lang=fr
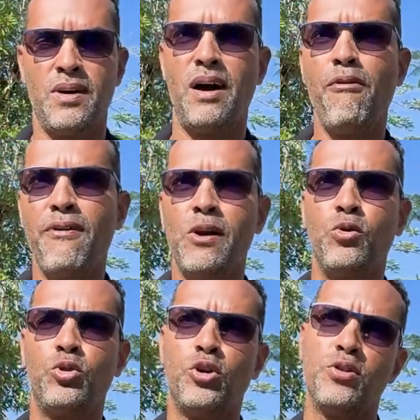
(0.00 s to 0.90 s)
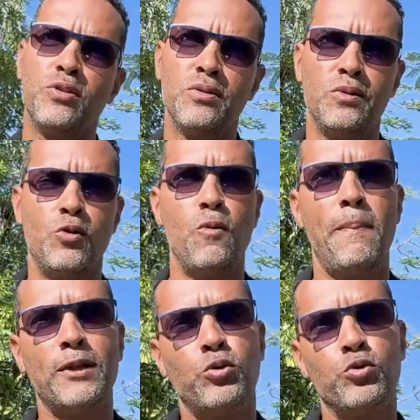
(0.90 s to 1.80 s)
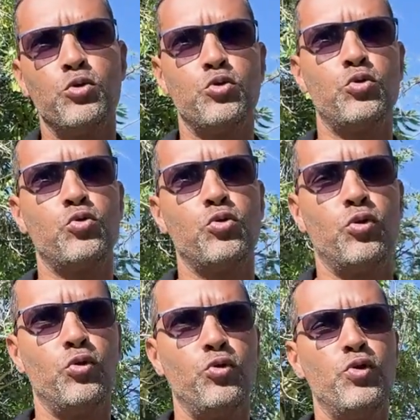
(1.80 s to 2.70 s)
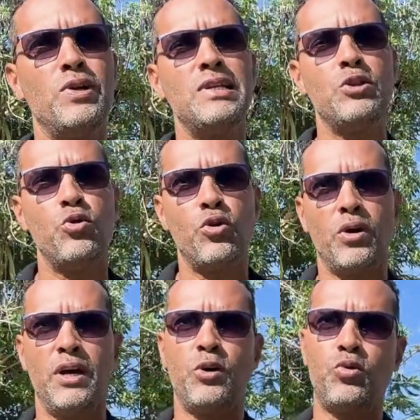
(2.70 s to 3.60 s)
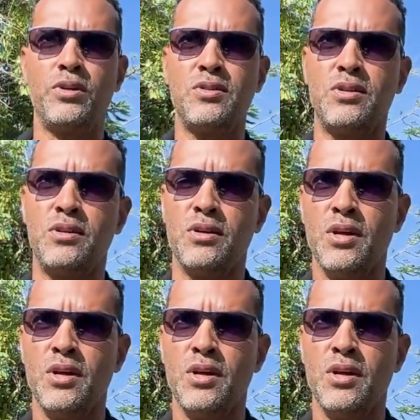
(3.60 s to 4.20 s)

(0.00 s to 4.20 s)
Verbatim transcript: Raphaël Luton, le patron de ce tour, le leader est contesté.